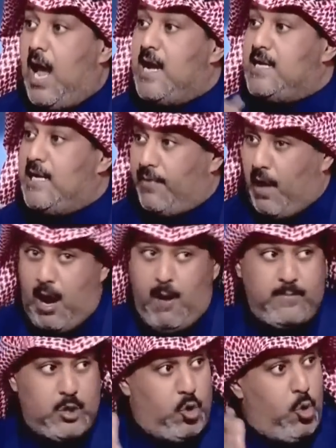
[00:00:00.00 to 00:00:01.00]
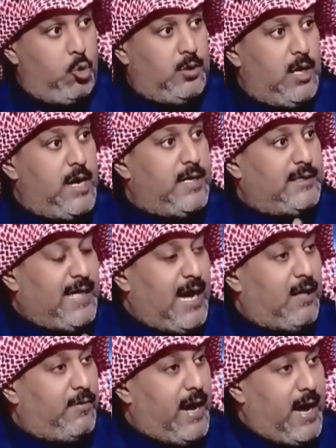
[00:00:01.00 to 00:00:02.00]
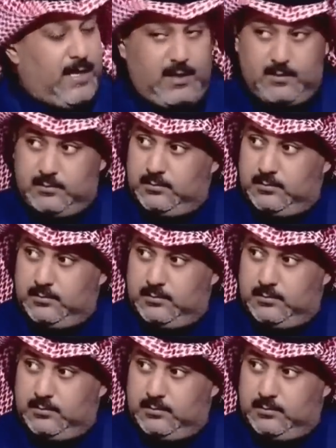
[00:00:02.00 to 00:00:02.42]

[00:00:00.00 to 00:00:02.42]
النظام يقول انك تاخذ راي